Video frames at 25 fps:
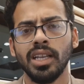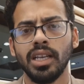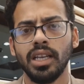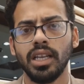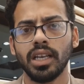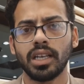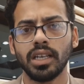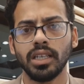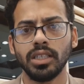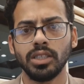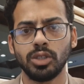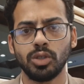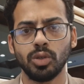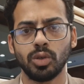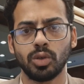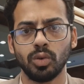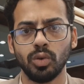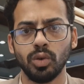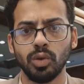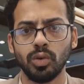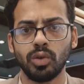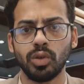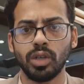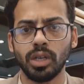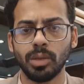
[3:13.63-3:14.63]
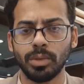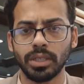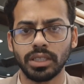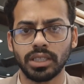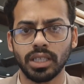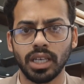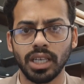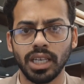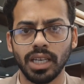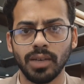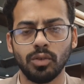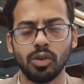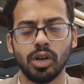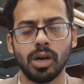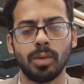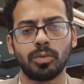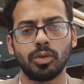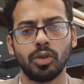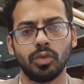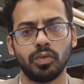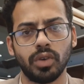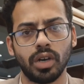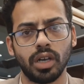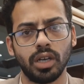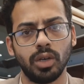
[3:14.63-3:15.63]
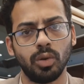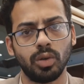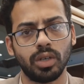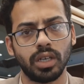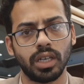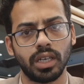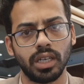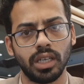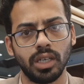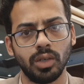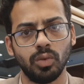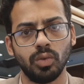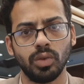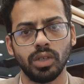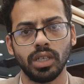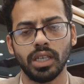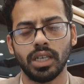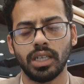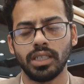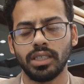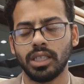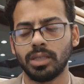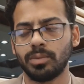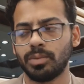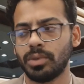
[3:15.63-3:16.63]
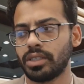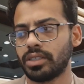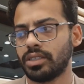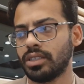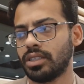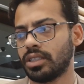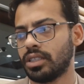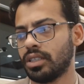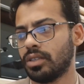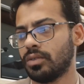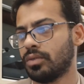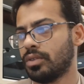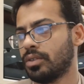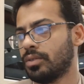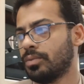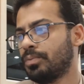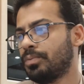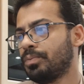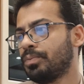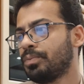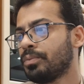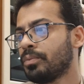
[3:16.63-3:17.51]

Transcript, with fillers: लेकिन जो रूल उन्होंने बताए हैं वो आपको फॉलो करने होंगे हंड्रेड परसेंट कन्फर्म